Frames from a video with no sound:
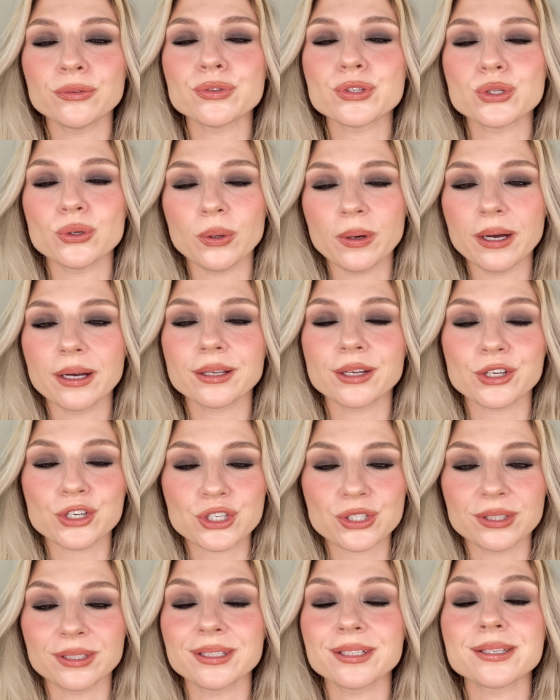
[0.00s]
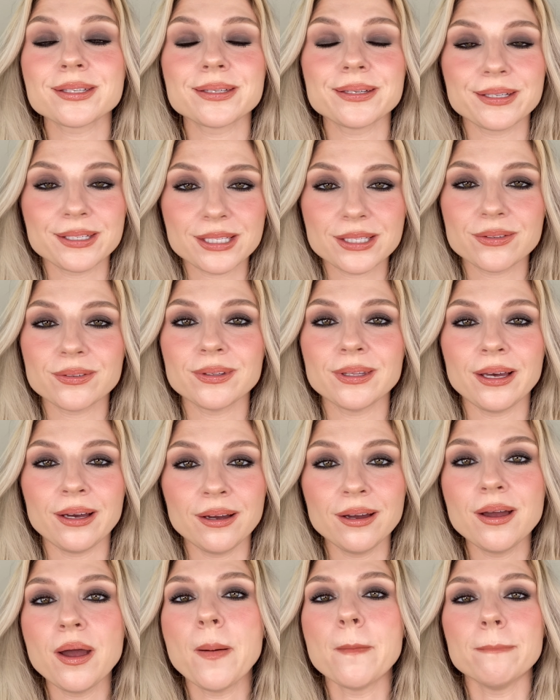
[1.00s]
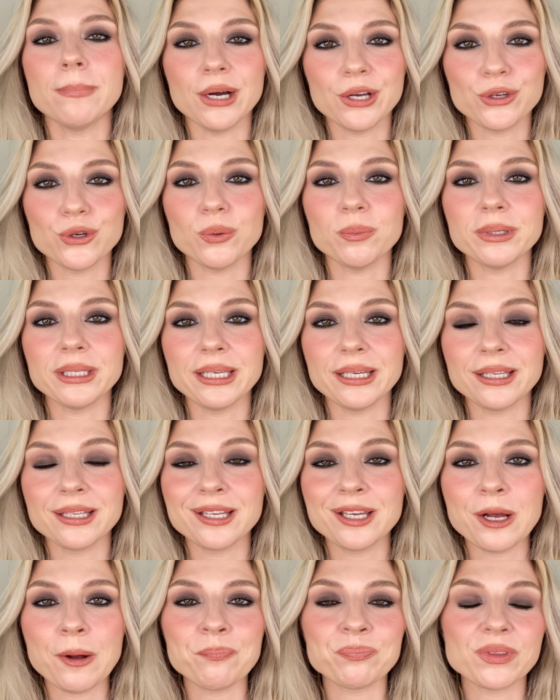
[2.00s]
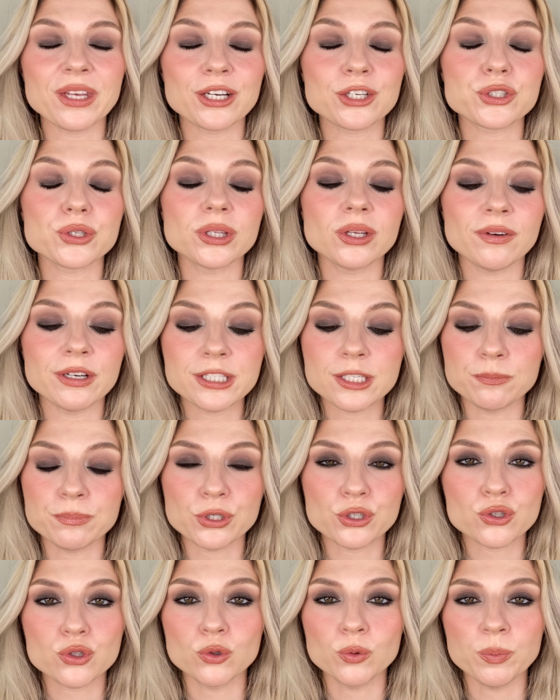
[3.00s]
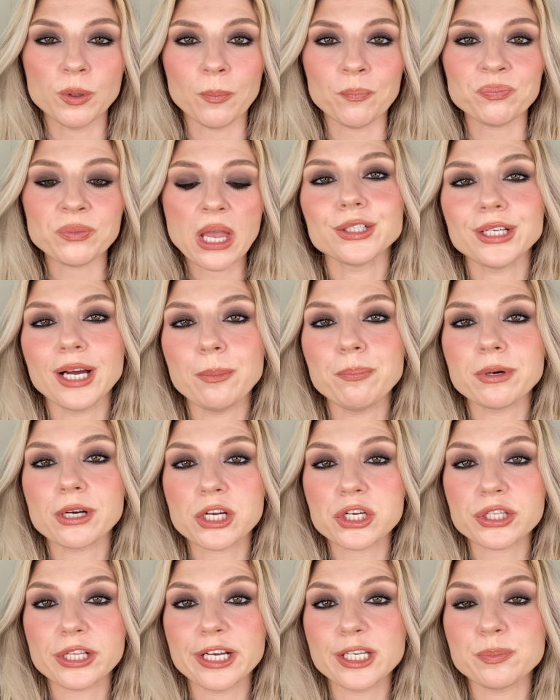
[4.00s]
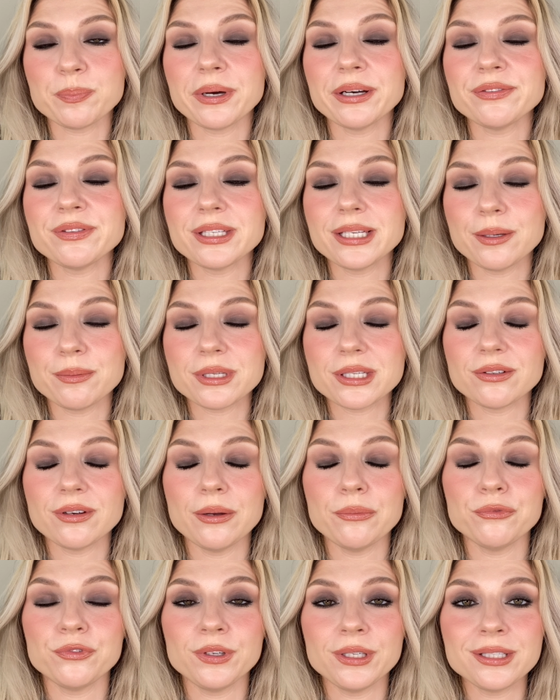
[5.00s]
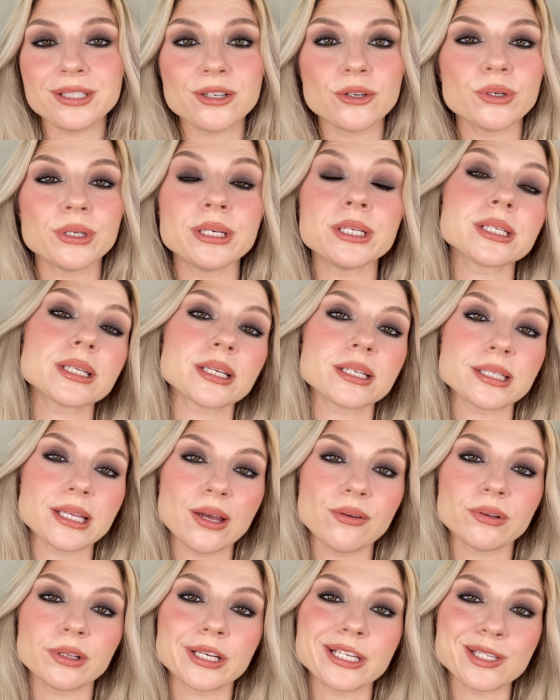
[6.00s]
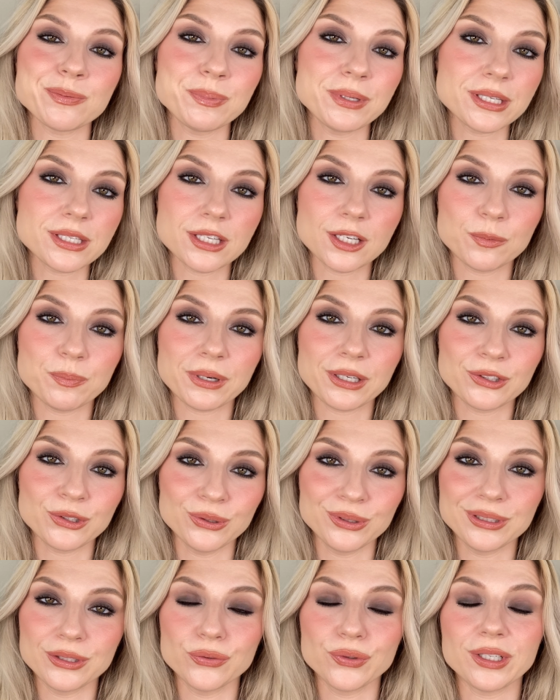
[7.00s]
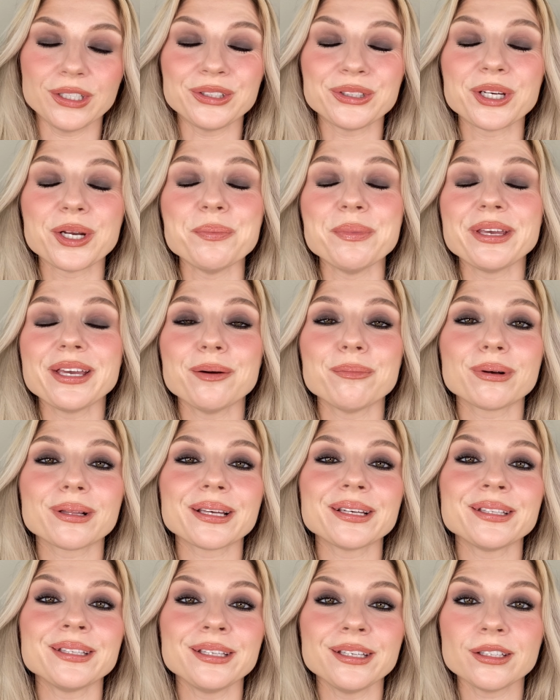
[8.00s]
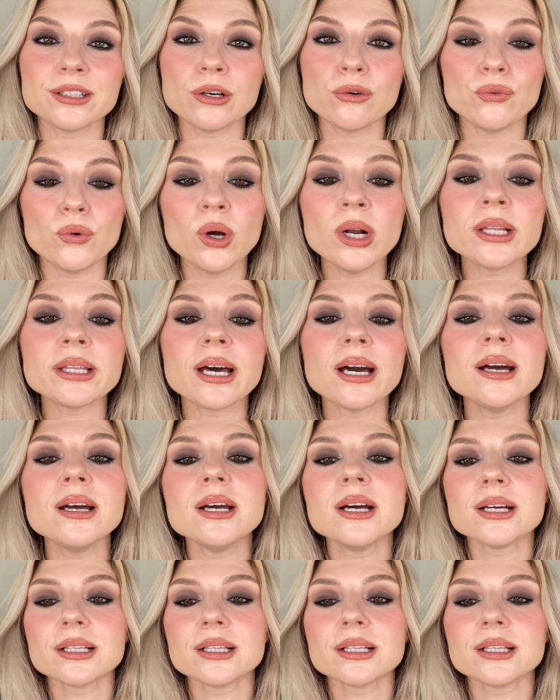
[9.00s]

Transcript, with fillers: Все, конечно, естественно, мое мнение. Так что давайте приступим. Я прошлась по всем своим видео и составила список продуктов, которыми я была недовольна.